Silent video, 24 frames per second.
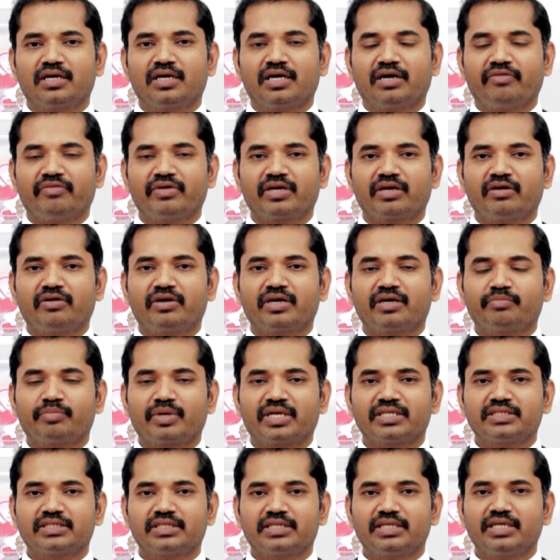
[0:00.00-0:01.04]
அவங்களுடைய
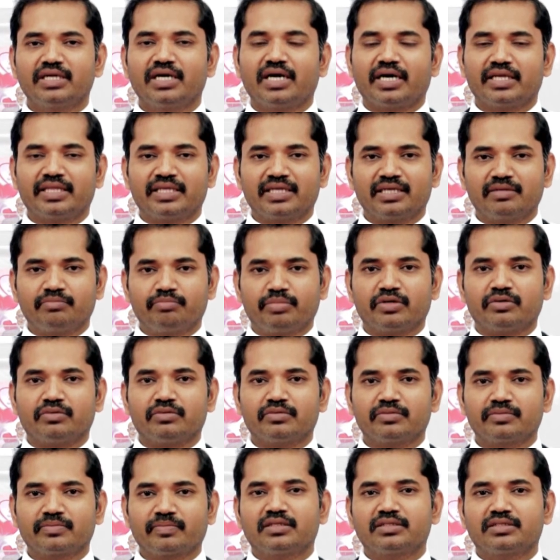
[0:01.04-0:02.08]
பிரச்சனையை அதிகம்
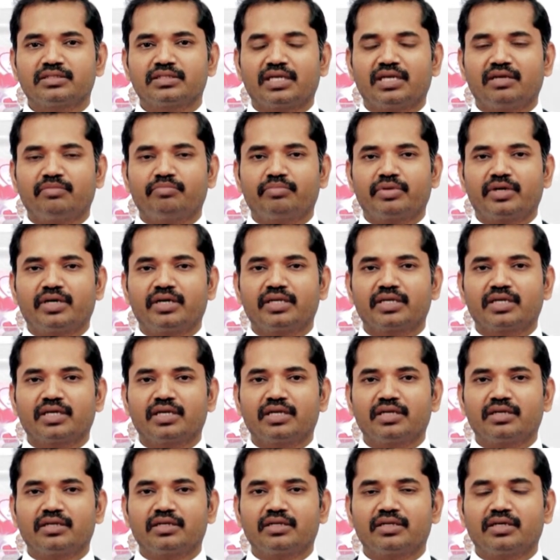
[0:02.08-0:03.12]
பண்ணும்
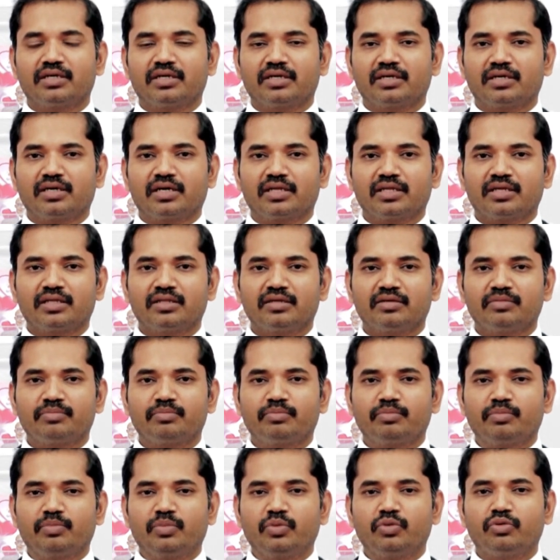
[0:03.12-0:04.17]
செல்லப்பிராணிகள் அதாவது
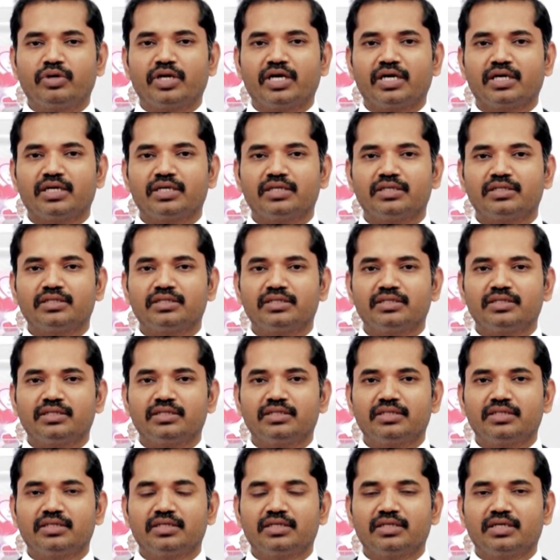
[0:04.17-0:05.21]
பூனை
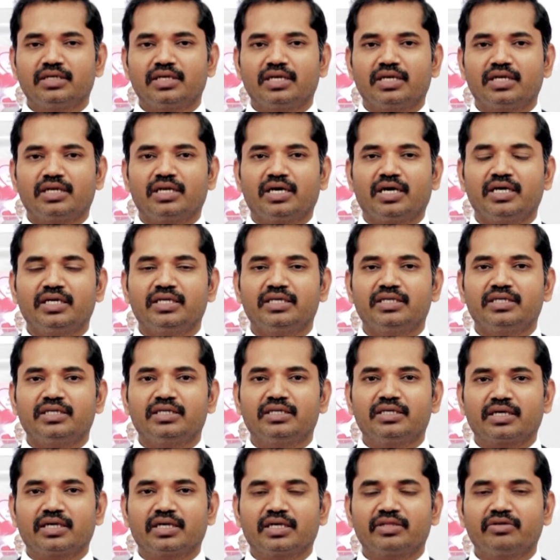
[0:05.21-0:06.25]
இல்லை நாய்
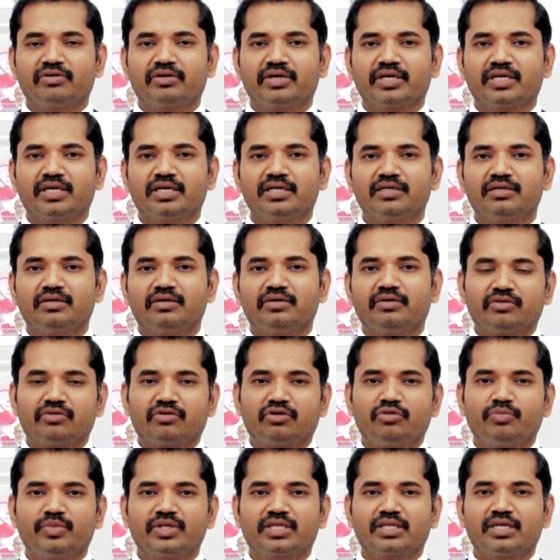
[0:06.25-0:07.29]
இதோடைய
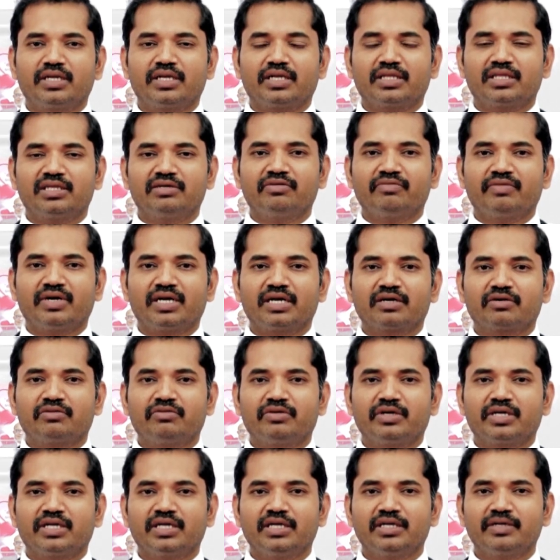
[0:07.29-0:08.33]
ரோமத்திலிருந்து
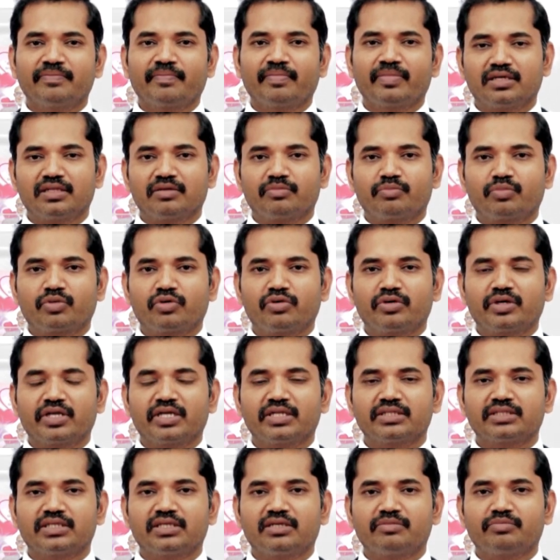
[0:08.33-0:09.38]
வரக்கூடிய இந்த
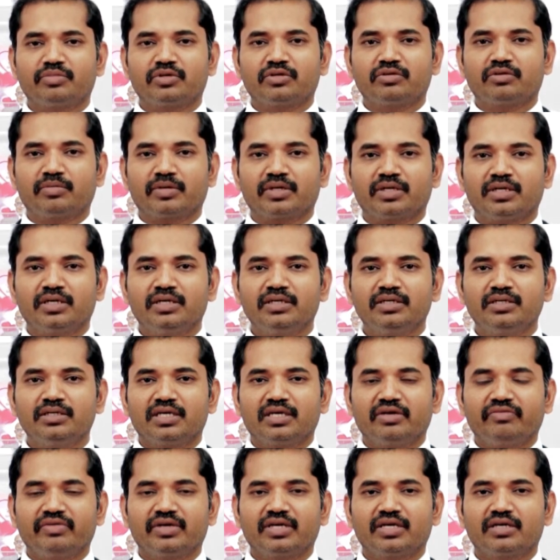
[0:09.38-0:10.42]
ப்ரோட்டீன்ஸ் என்ன பண்ணும் அப்படின்னா
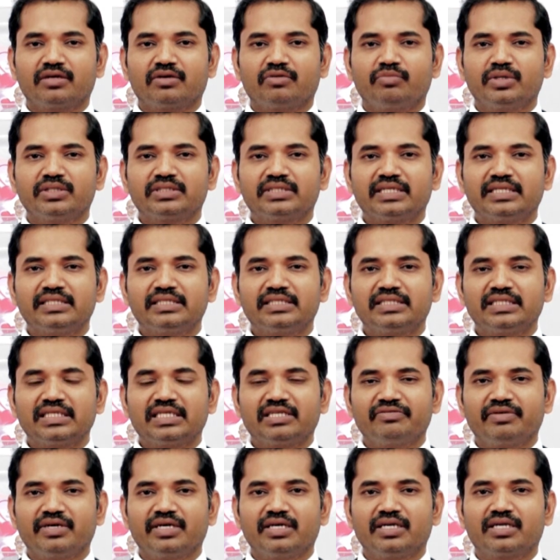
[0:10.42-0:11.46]
இவங்க ரொம்ப
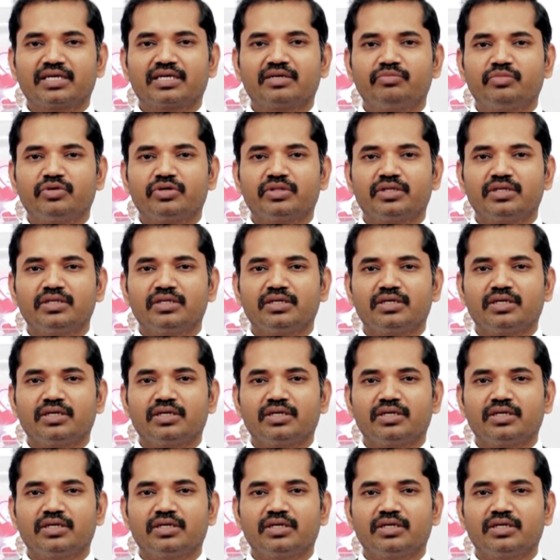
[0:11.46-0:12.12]
சென்சிட்டிவாக இருக்கும்போது